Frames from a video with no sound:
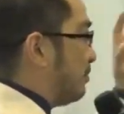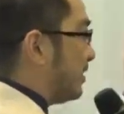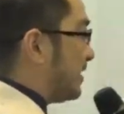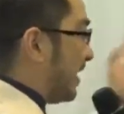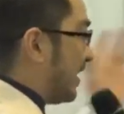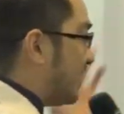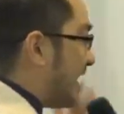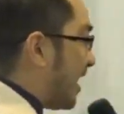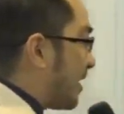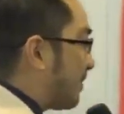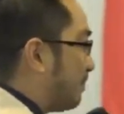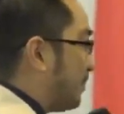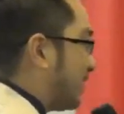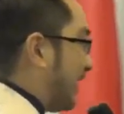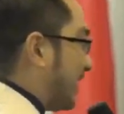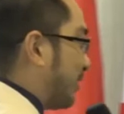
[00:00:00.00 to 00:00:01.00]
Changi
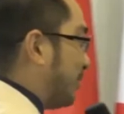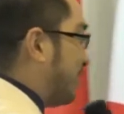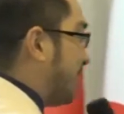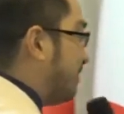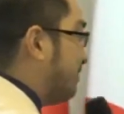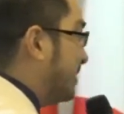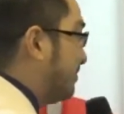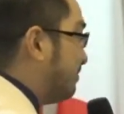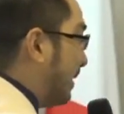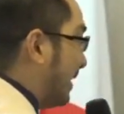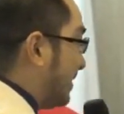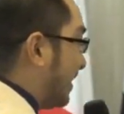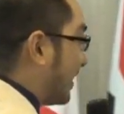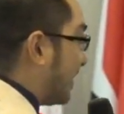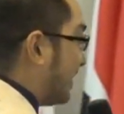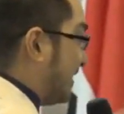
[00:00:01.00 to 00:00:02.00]
Airport atau di
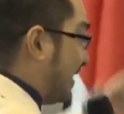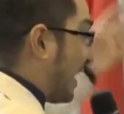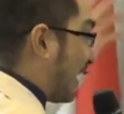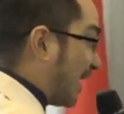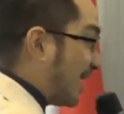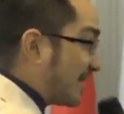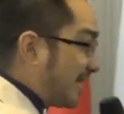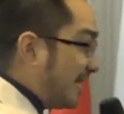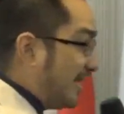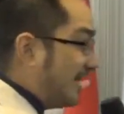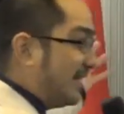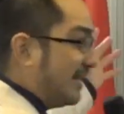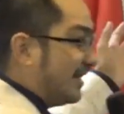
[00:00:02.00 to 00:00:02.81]
bandara Jakarta